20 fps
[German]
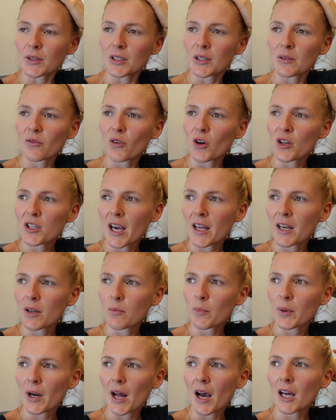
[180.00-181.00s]
Ihr wollt
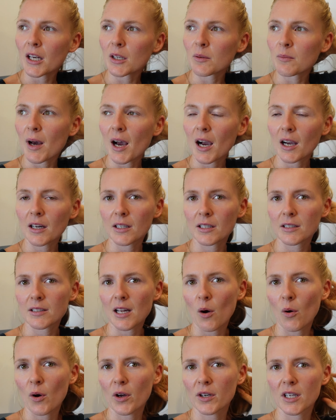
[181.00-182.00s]
einen Braten machen, der
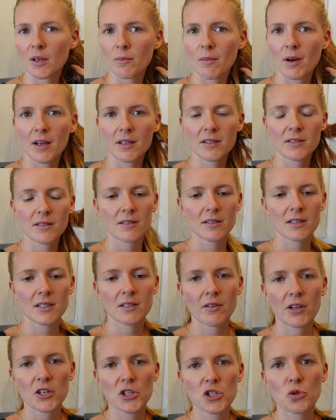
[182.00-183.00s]
dauert ja meistens
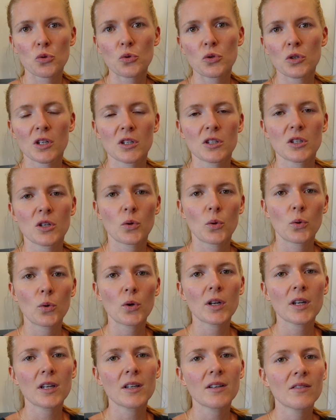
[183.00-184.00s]
zwei Stunden in der
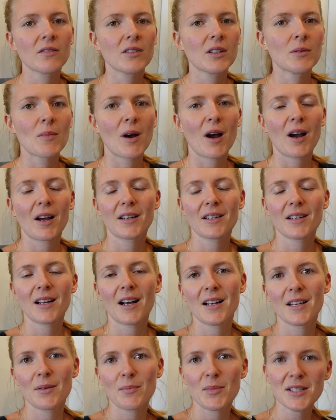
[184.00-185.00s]
Röhre. Wir machen den
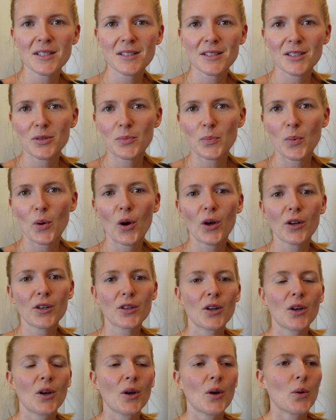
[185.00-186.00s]
halt im Instant Pot
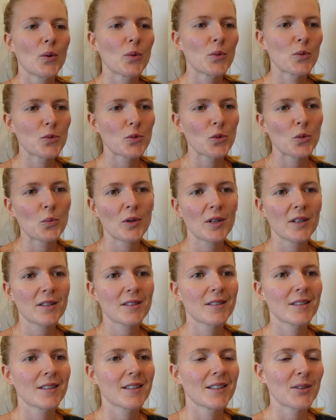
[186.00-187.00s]
und
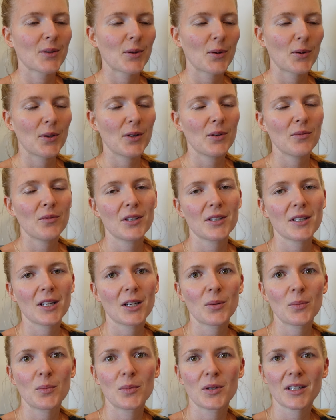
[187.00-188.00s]
somit können wir
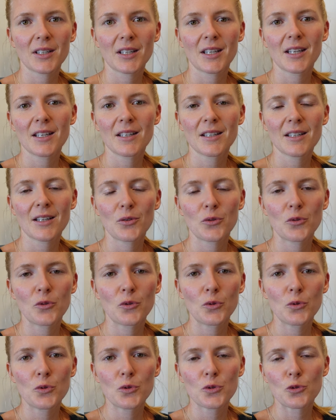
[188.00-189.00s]
dann mit den Kindern
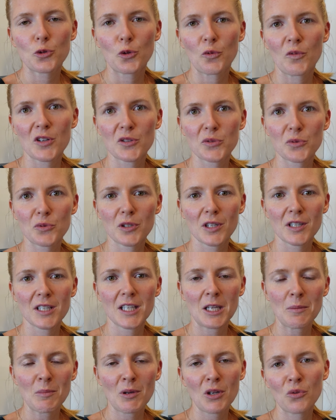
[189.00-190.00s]
frühst noch was
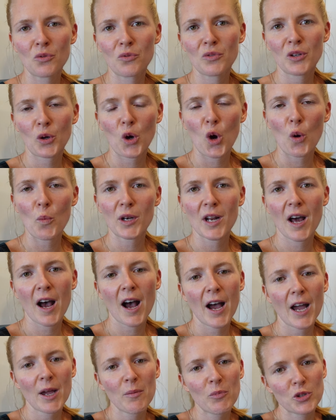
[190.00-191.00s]
unternehmen und wir kommen
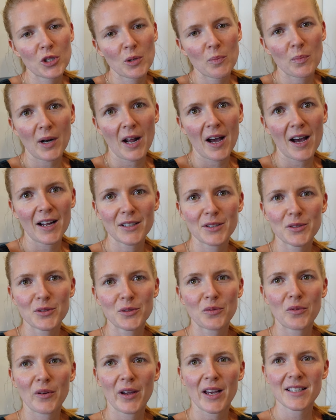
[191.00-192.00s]
heim und der Braten
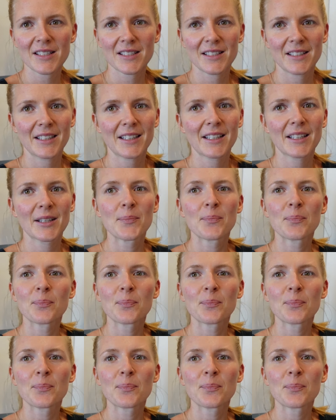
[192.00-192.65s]
ist fertig.